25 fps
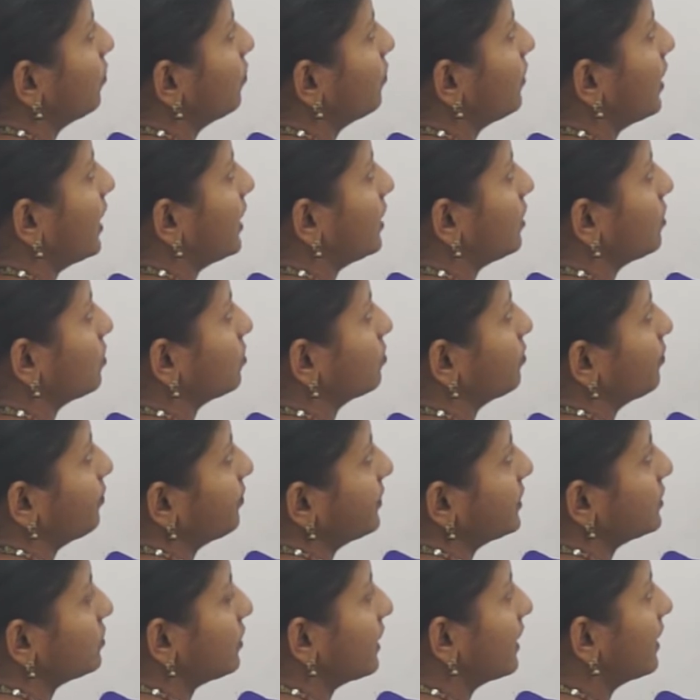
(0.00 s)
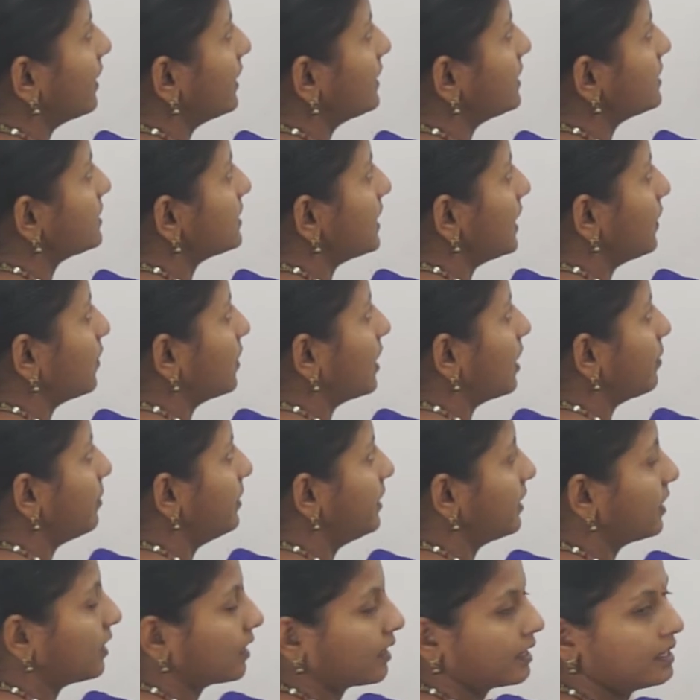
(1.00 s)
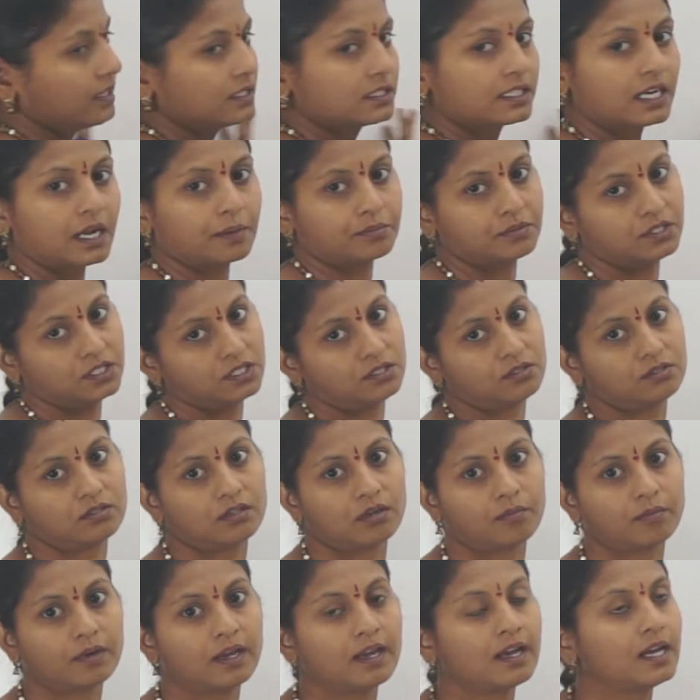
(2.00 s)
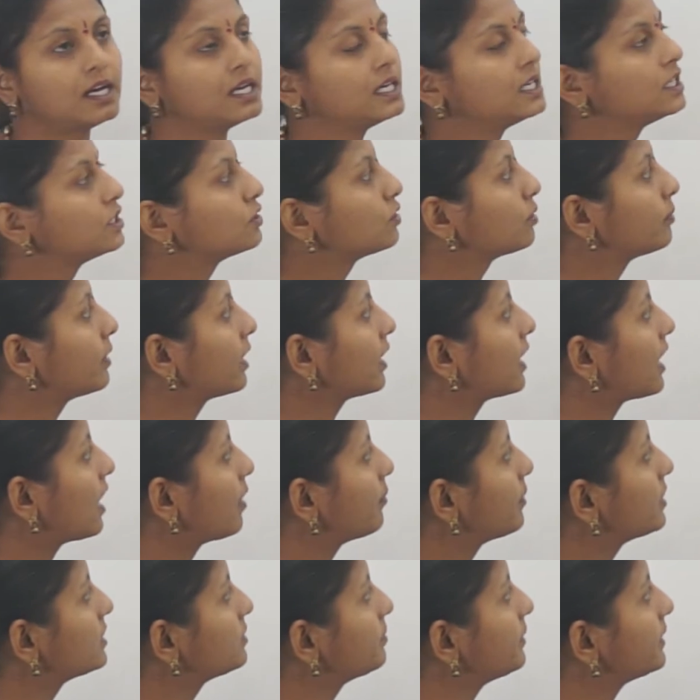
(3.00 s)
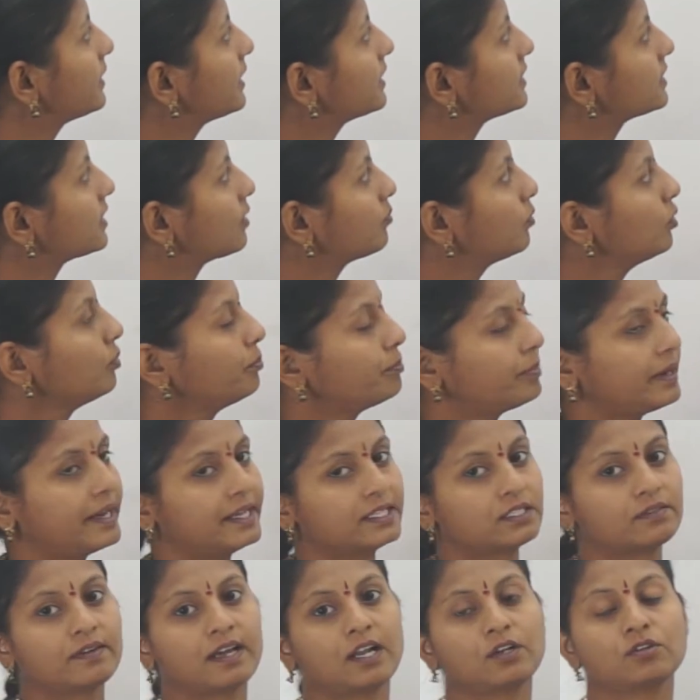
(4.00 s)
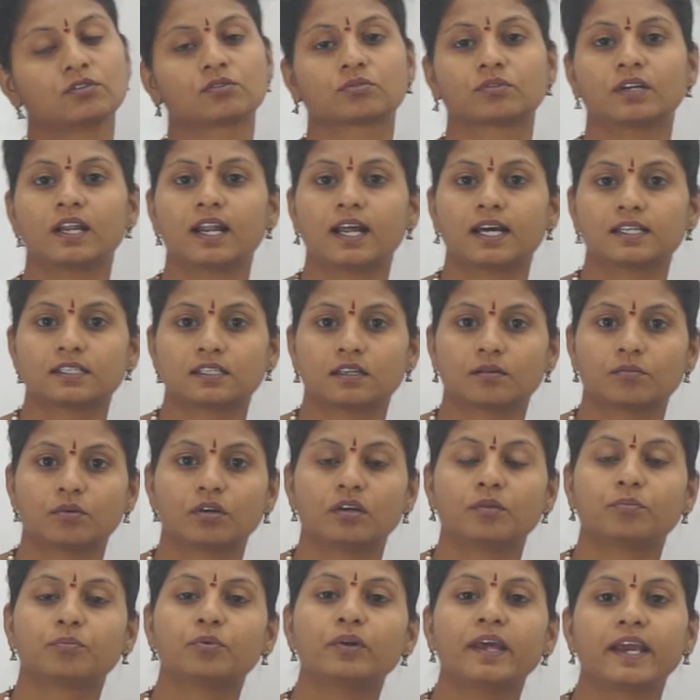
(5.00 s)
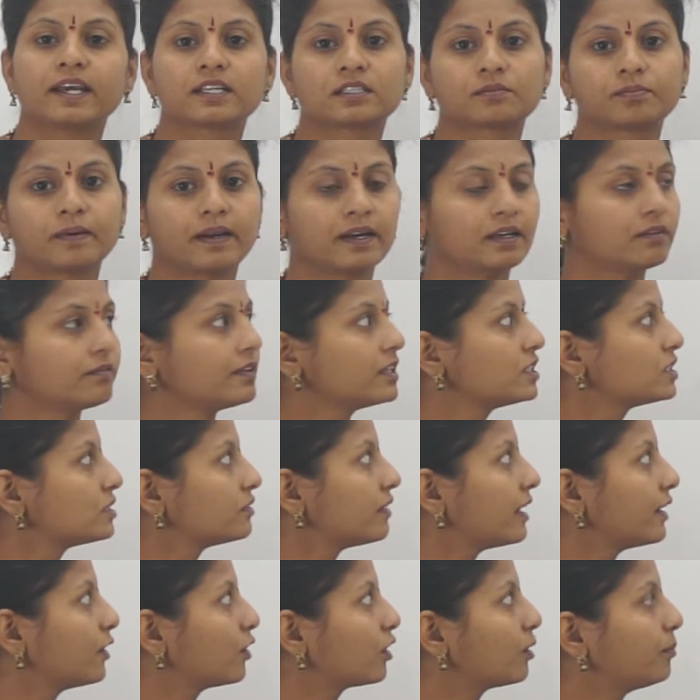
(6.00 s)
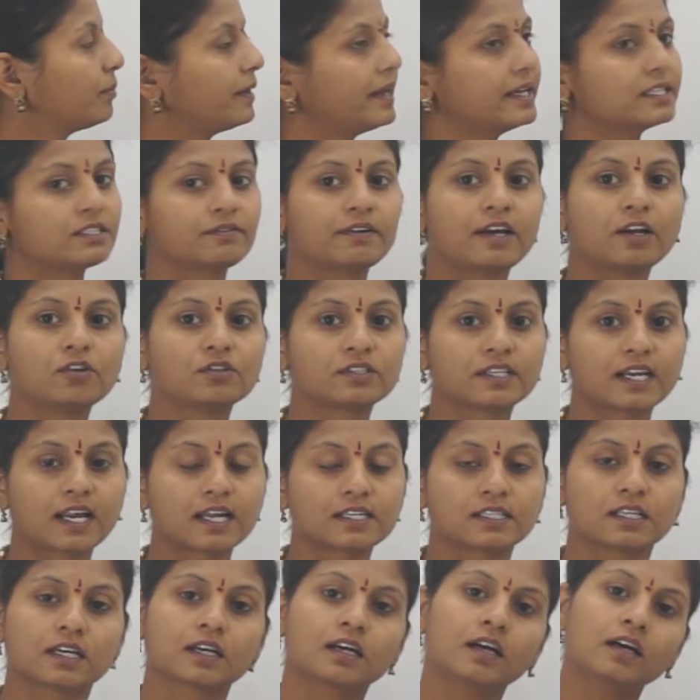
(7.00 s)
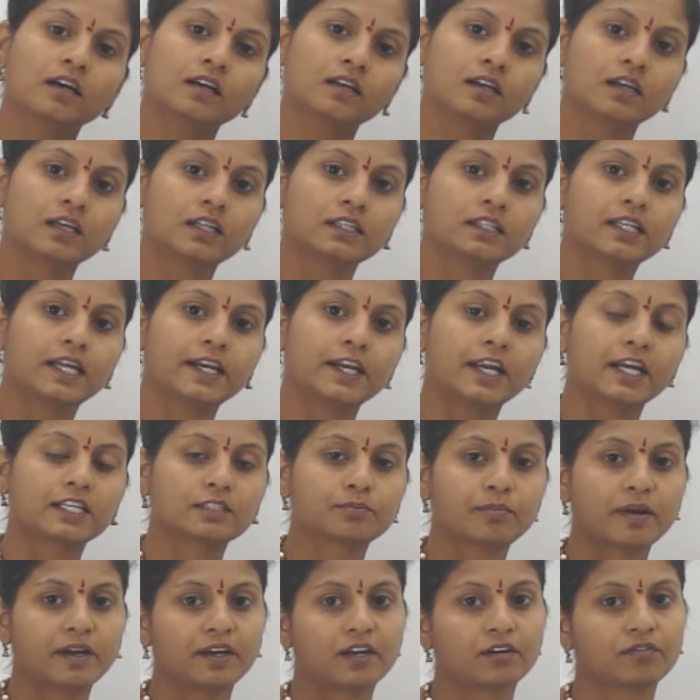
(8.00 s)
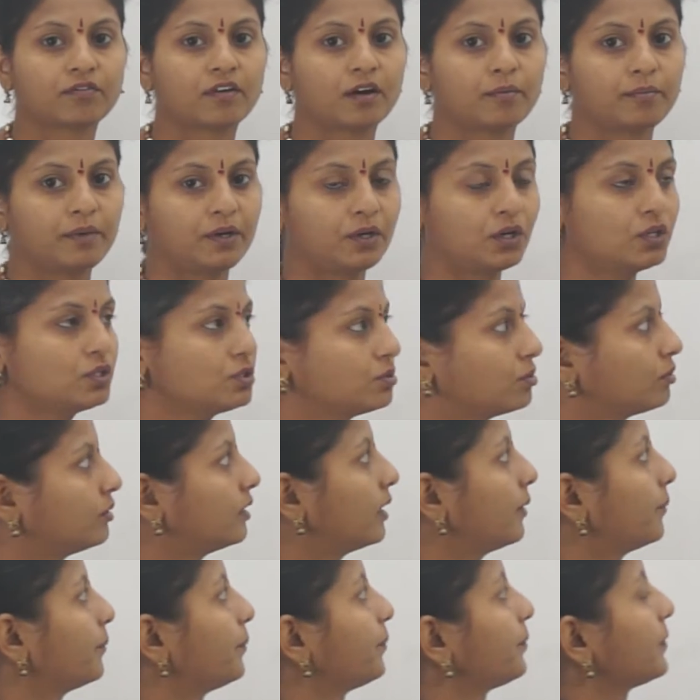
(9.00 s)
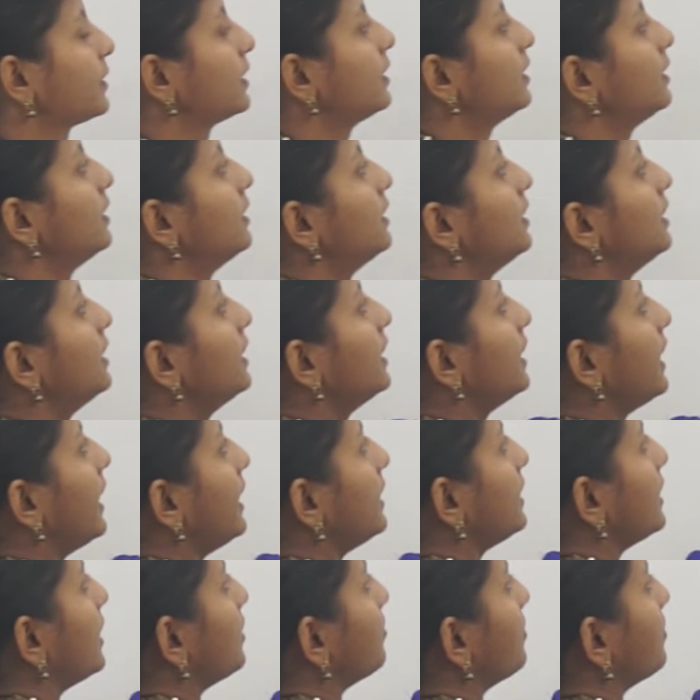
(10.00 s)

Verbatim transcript: వన్ టూ సో ఇక్కడ డిజిట్స్ లేవు కాబట్టి ఇక్కడికి స్టాప్ చేస్తున్నాం సో మనం కామర్స్ పెట్టేసాము ప్లేస్ వాల్యూస్ కూడా రాసాము ఇప్పుడు ఎక్స్పాండ్ ఫస్ట్ వాటి యొక్క ప్లేస్ వాల్యూస్ రాసాక దాన్ని ఎక్స్పాండెడ్ ఫామ్ ఏంటో చూద్దాం ఎయిట్ ఏ